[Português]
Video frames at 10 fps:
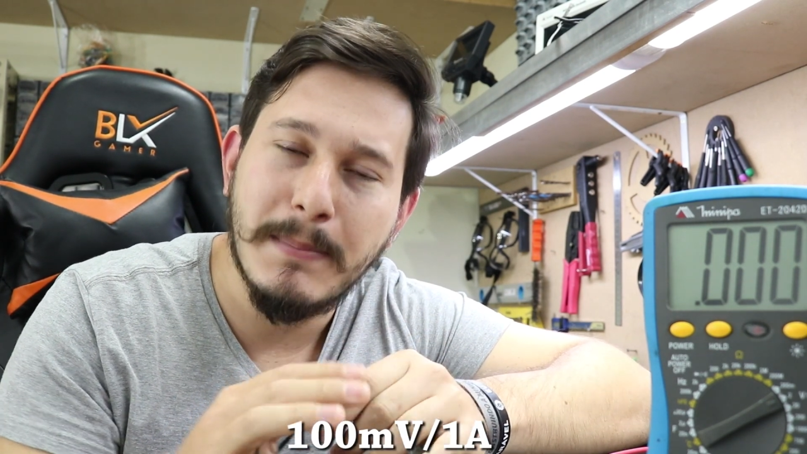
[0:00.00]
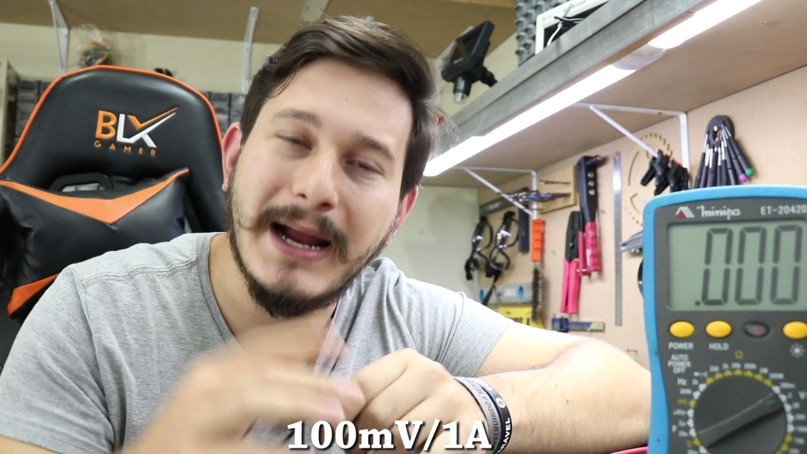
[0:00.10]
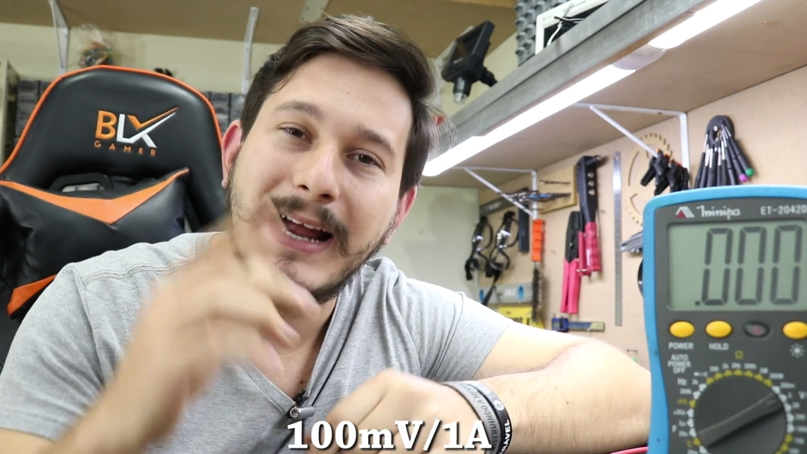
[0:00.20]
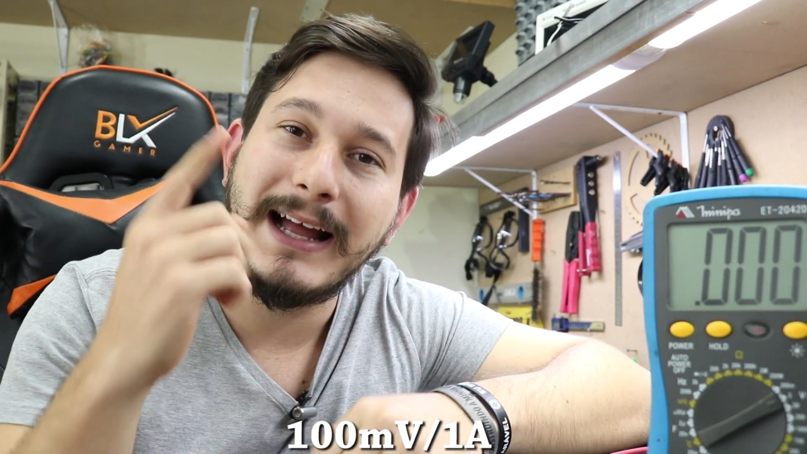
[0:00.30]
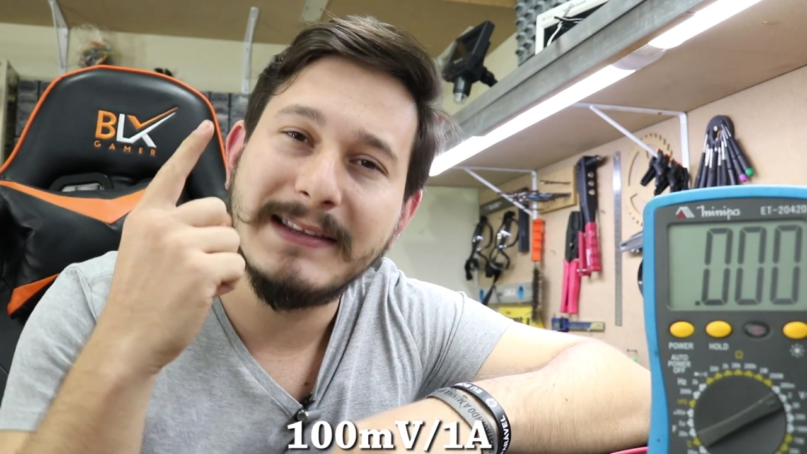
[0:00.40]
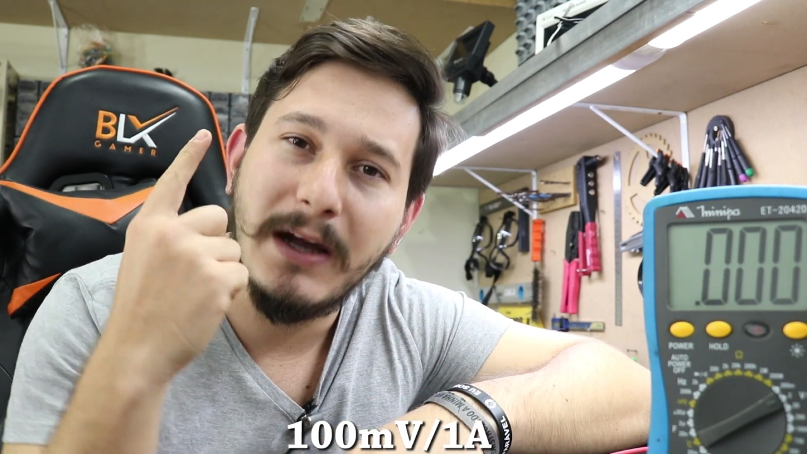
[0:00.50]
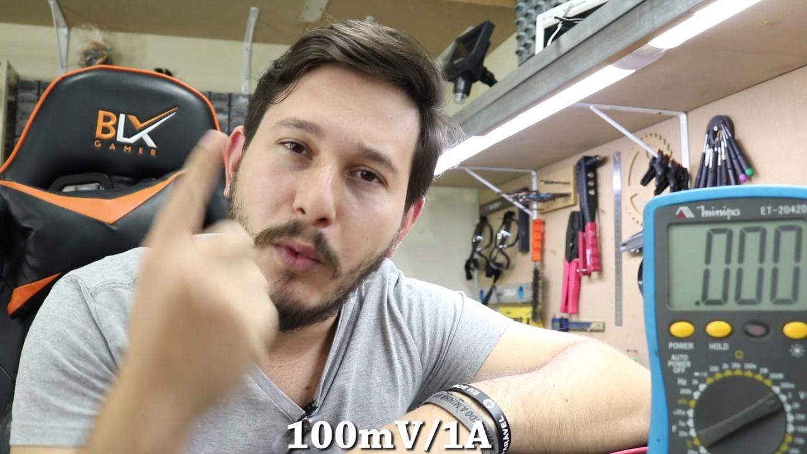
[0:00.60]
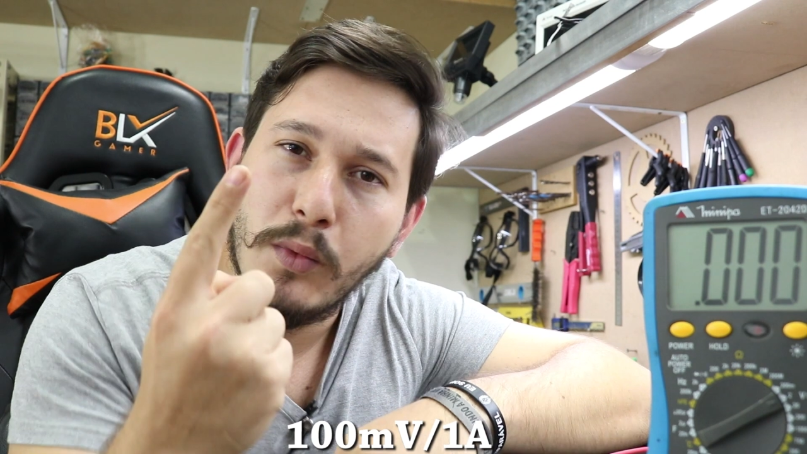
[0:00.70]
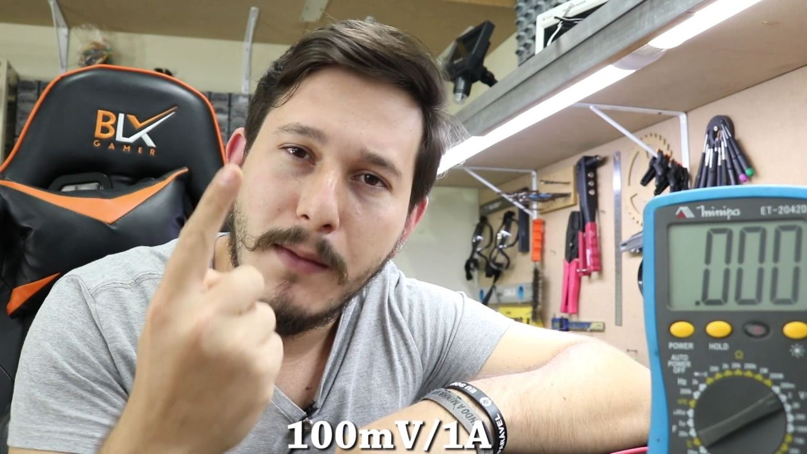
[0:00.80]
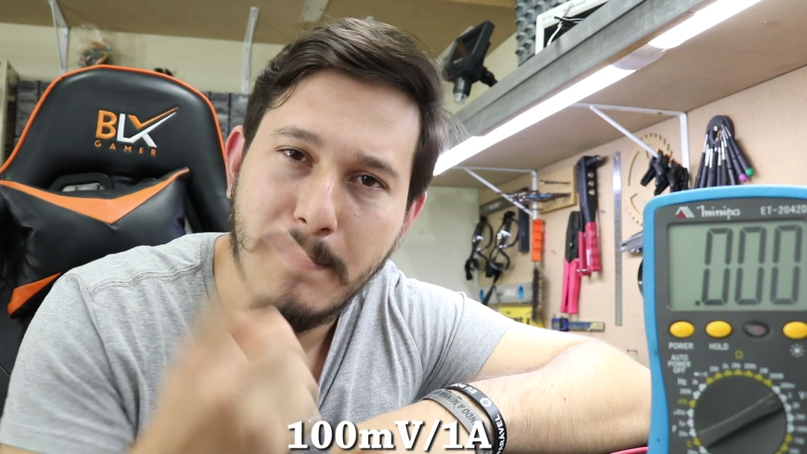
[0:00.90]
para cada
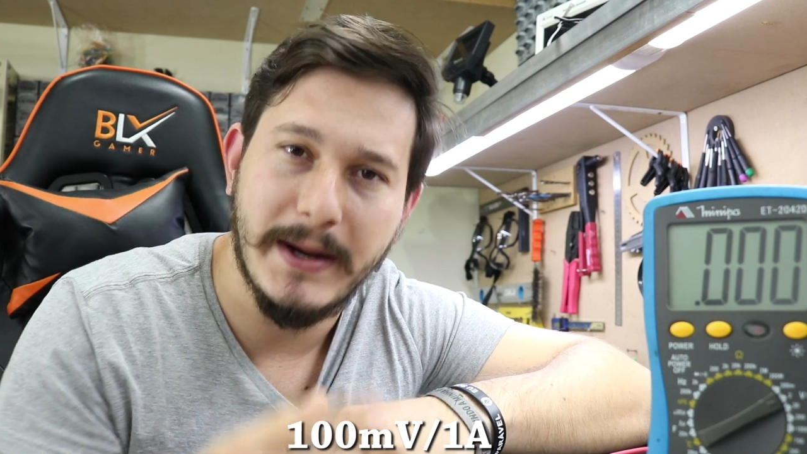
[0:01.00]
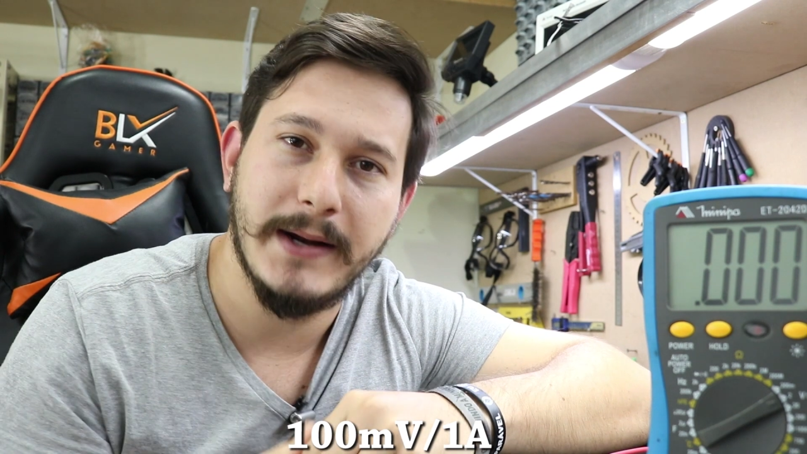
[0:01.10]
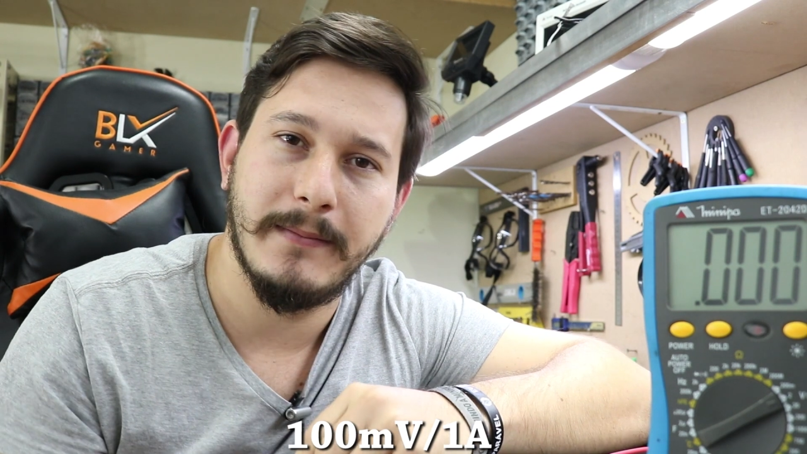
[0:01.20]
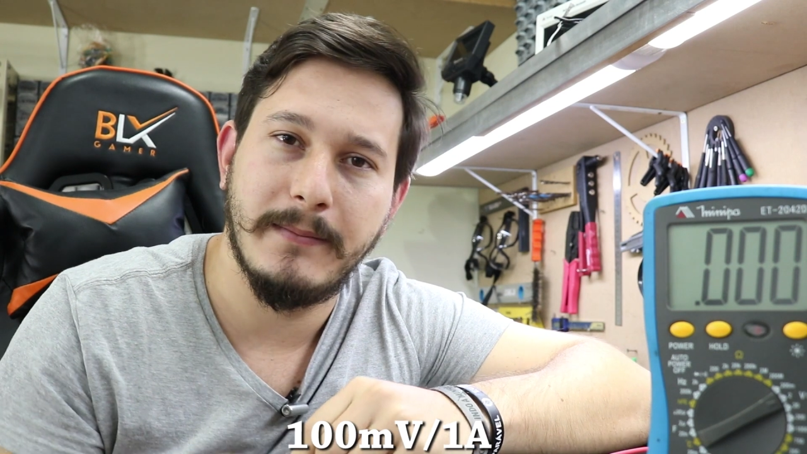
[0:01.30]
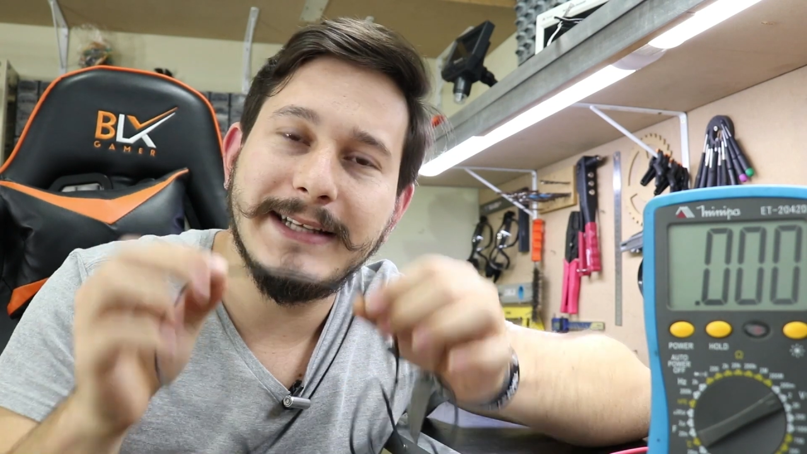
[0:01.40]
1 ampere.